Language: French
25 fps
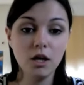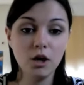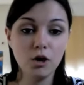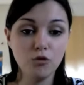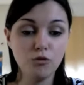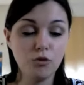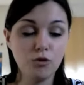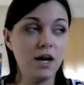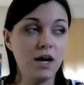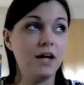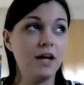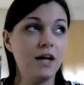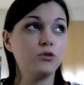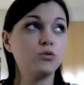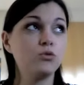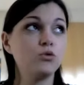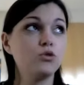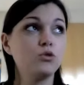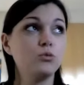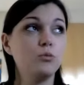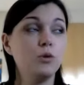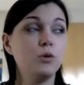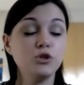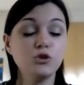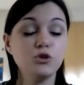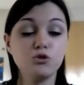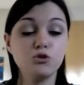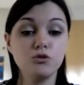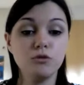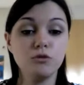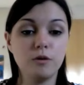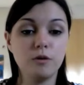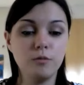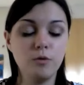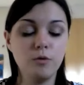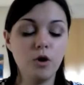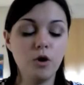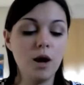Voilà, donc moi je suis
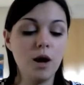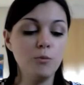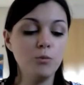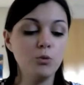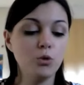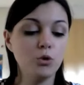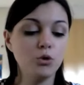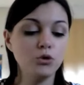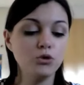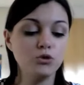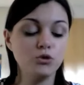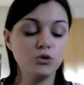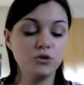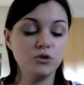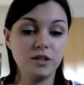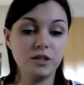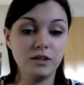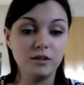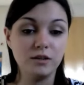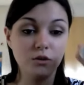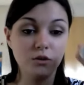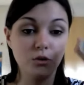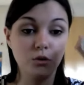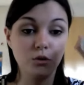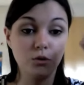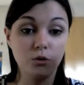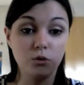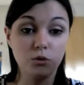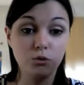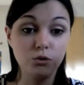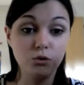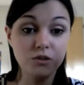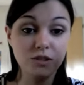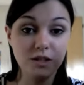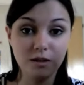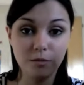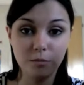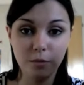vraiment amoureuse de cette, de
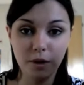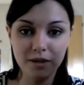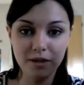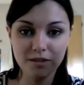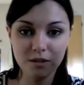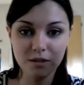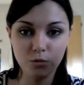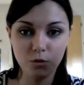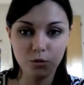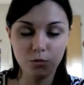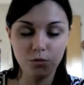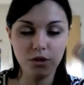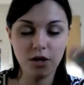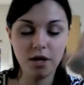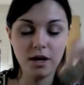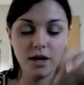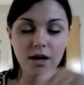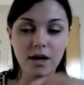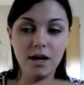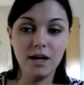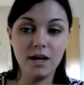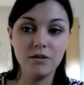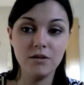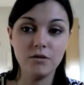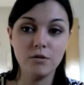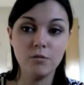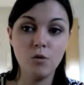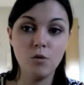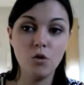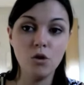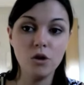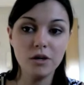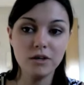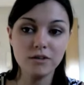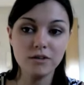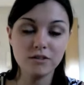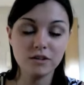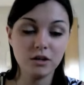cette base à paupières. Elle est vraiment
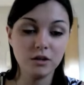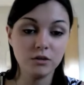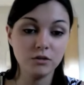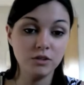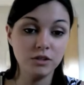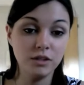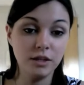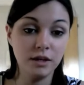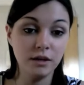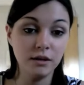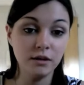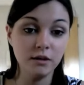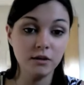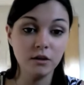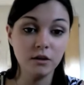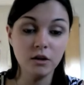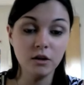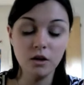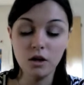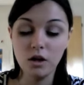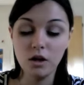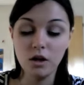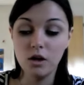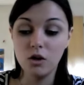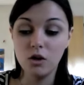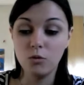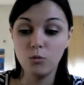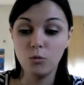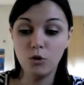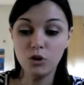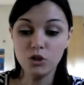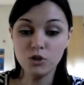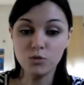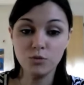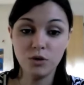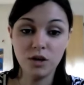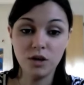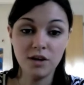extraordinaire.
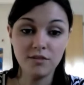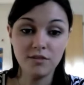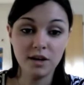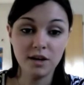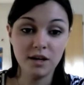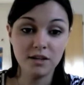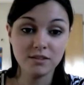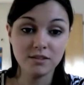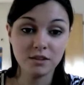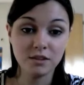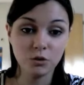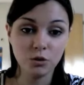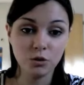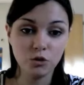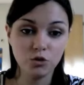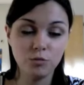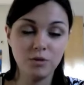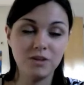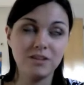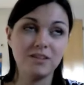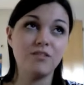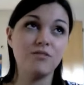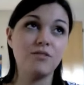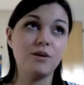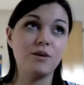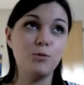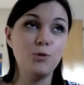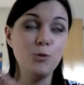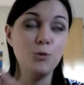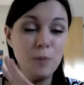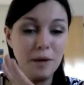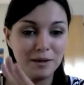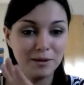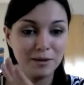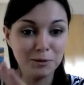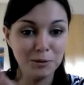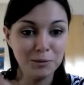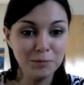Moi je me lève à 5h du matin, enfin plus
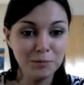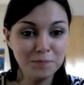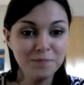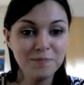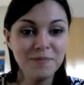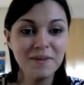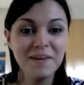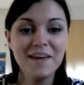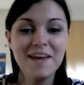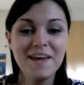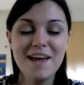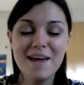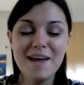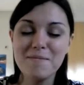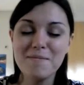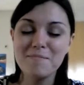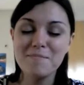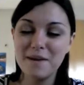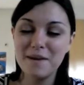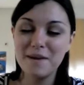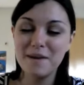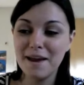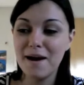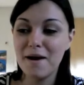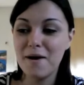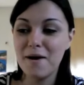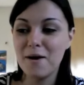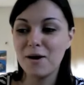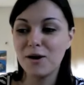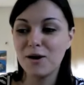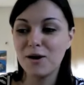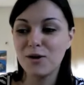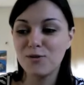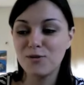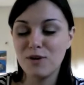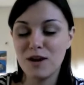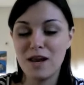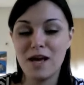maintenant, mais euh,
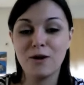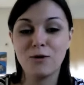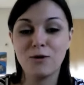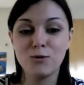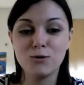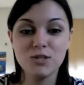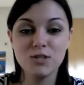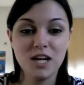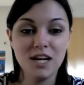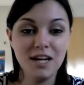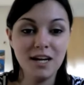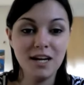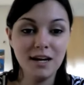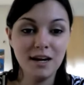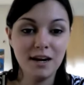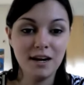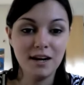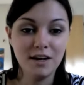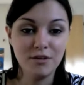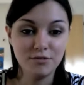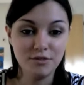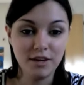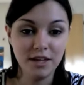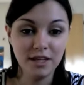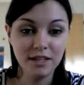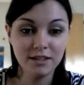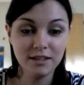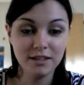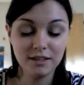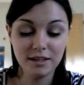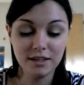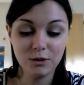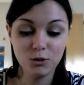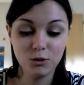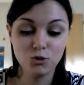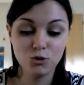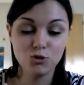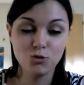voilà, quand j'allais à la fac
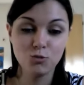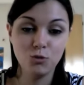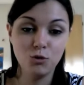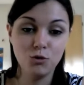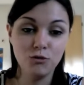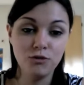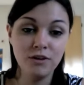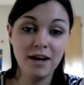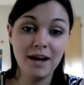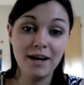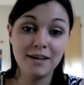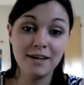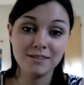et que je me levais à